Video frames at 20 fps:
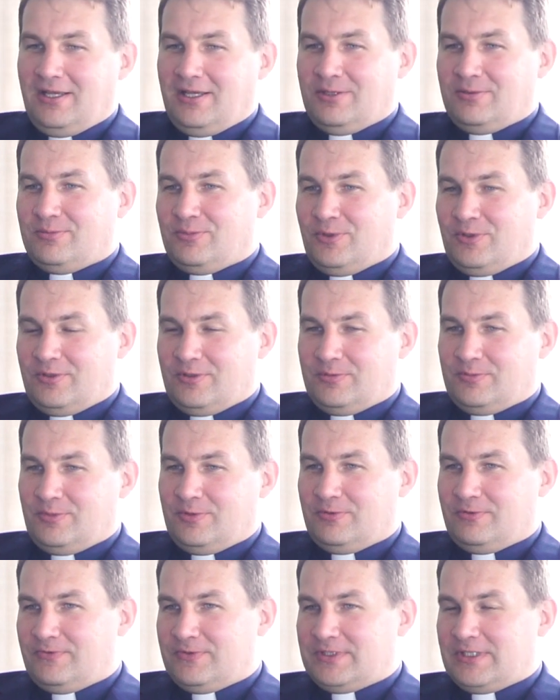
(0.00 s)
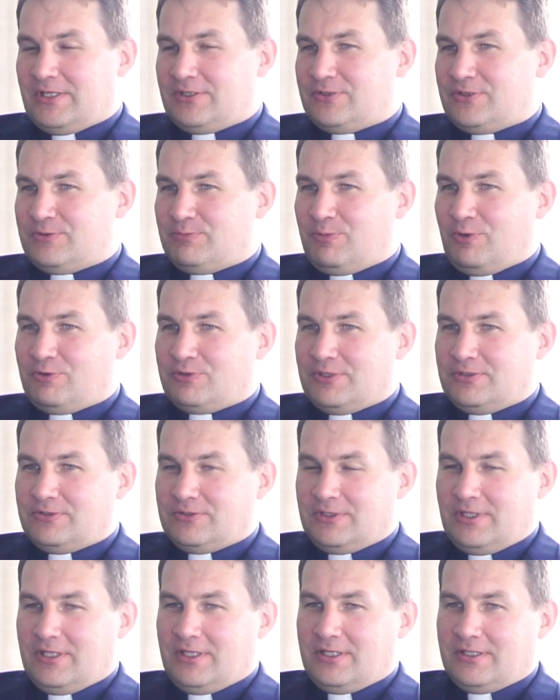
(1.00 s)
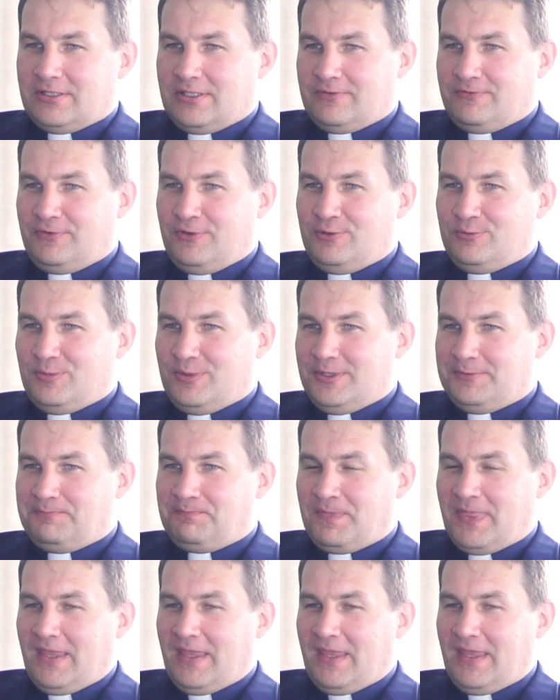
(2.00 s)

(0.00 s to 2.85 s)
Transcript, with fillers: bo, bo wystarczy spojrzeć na, na filmy